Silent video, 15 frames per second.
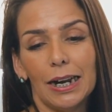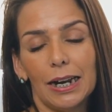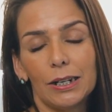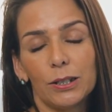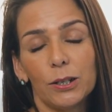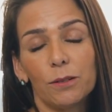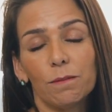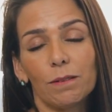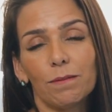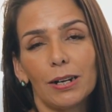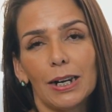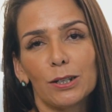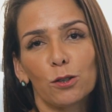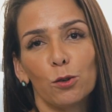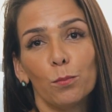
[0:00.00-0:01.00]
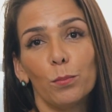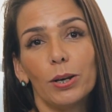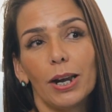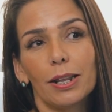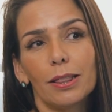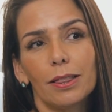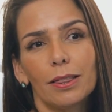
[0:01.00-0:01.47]
A gente vai falar
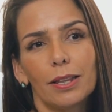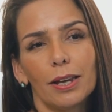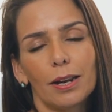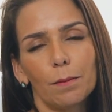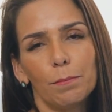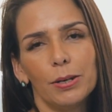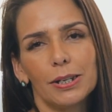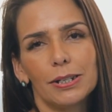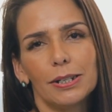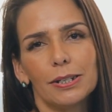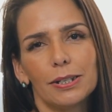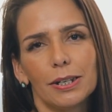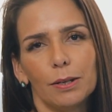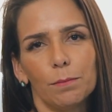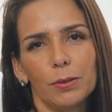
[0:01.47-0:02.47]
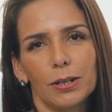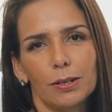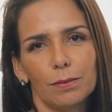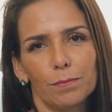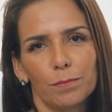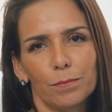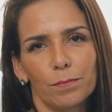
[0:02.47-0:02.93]
sobre a terapia sistêmica.